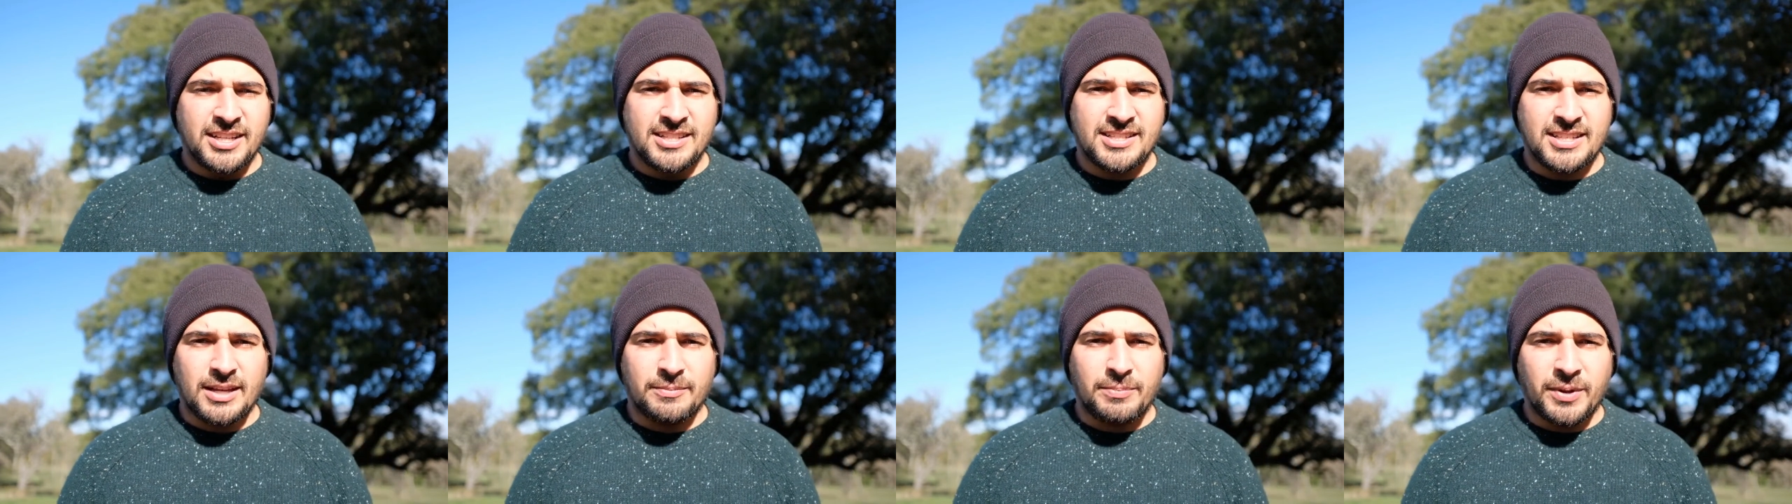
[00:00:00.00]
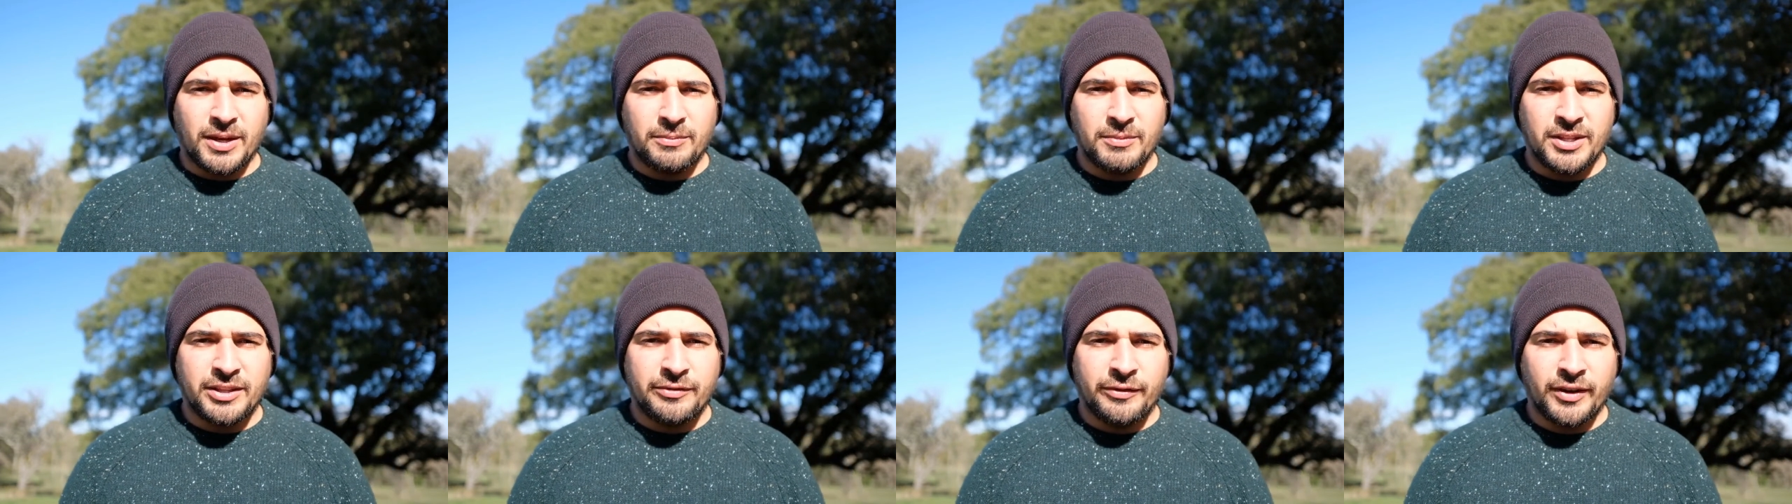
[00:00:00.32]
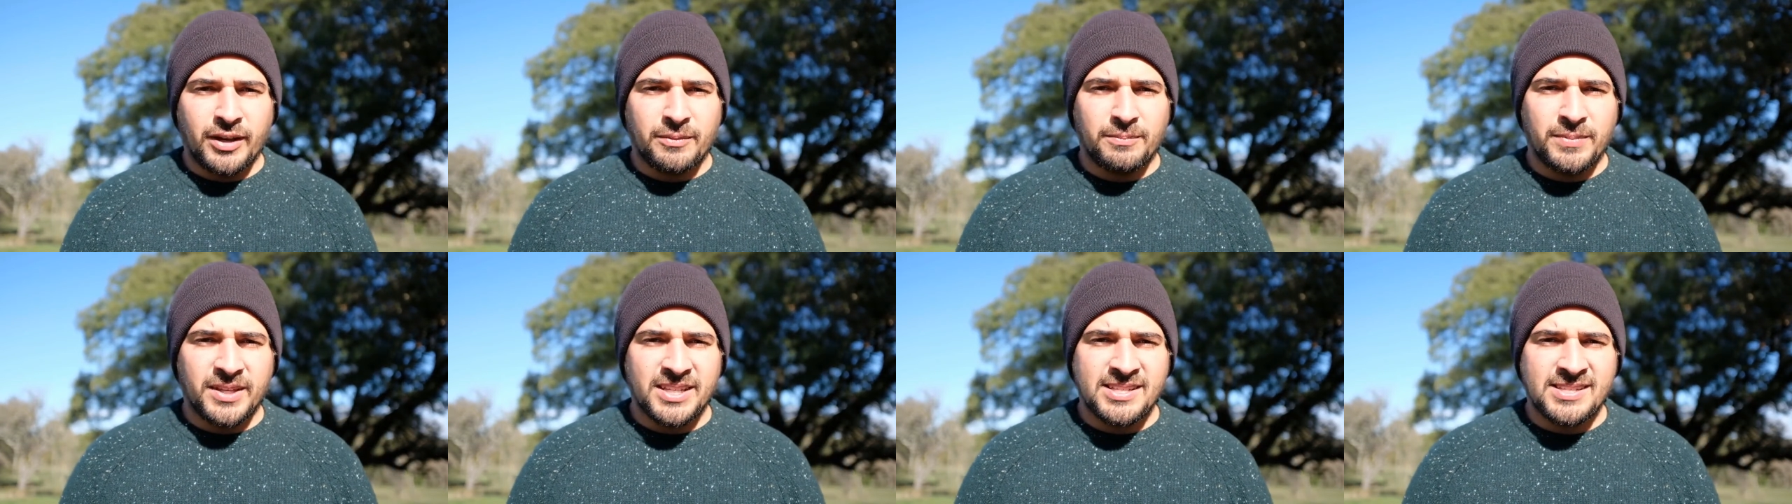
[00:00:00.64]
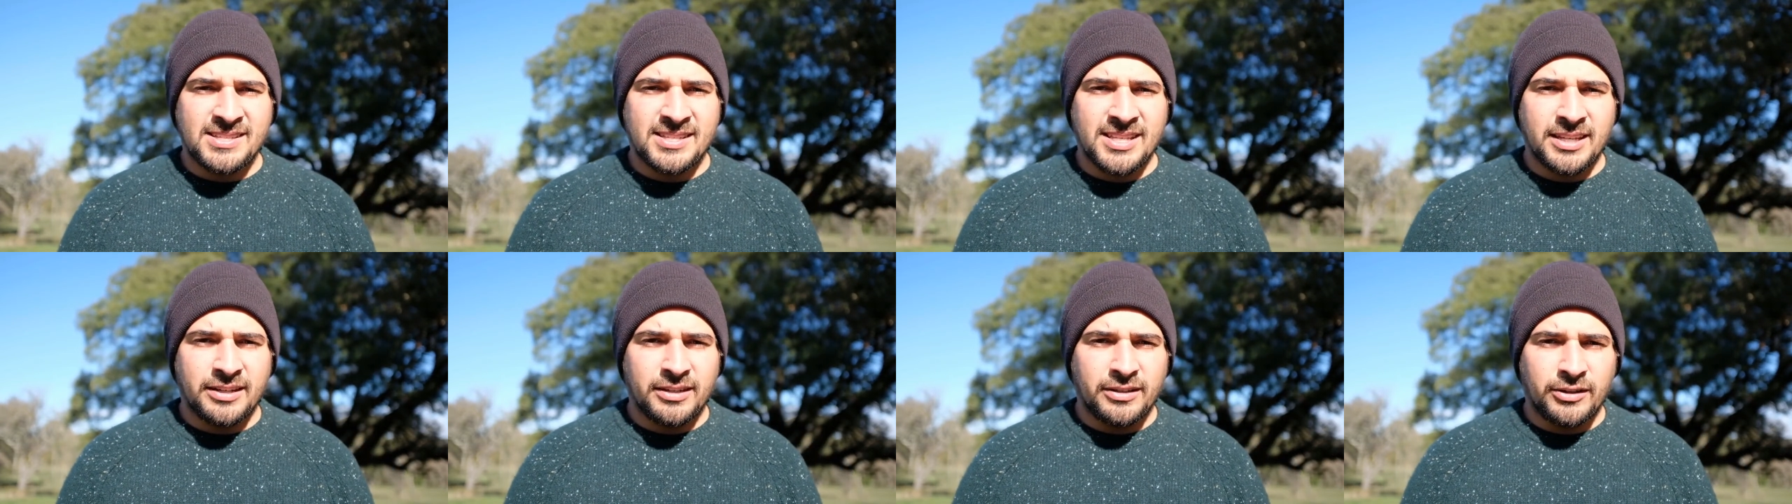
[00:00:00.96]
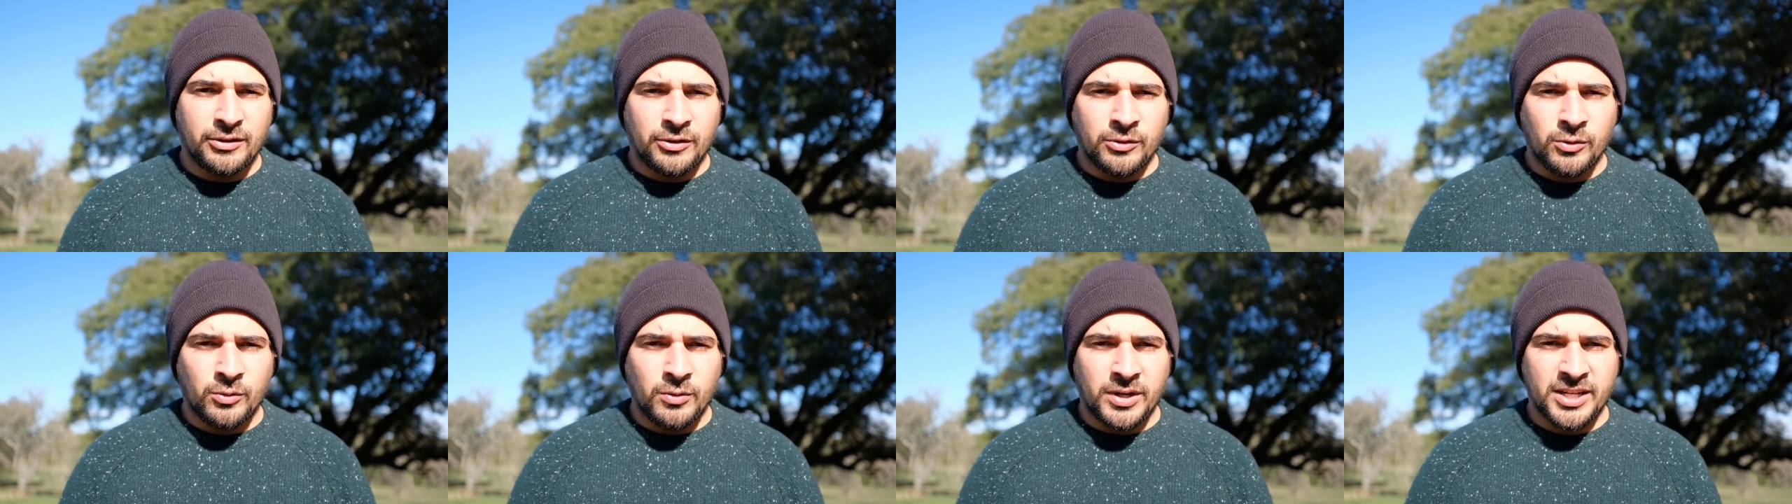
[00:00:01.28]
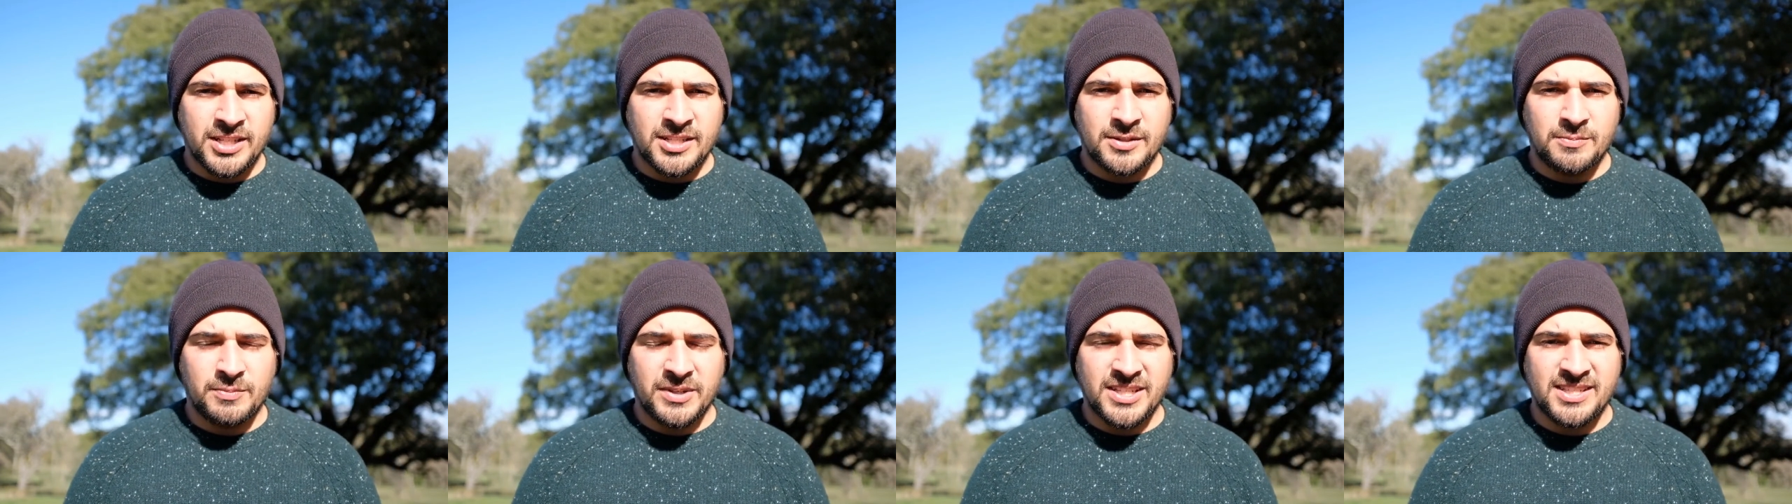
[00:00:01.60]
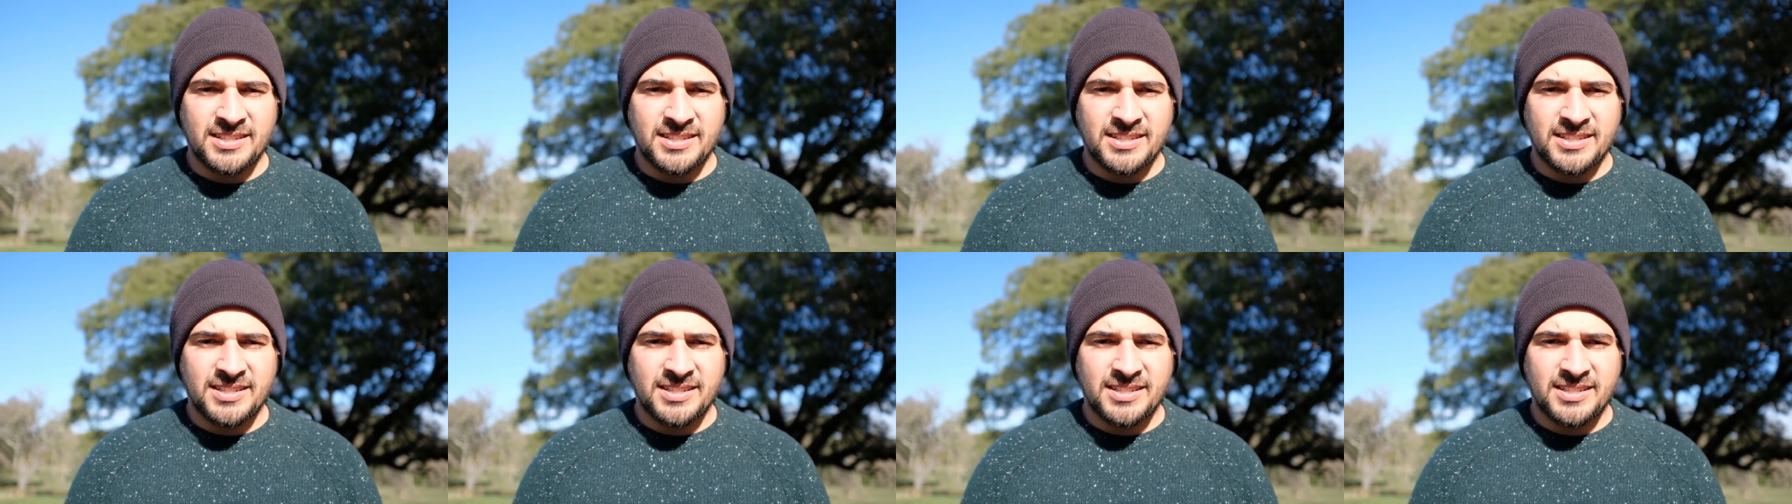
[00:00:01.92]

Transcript: ça permet de faire baisser l'angoisse,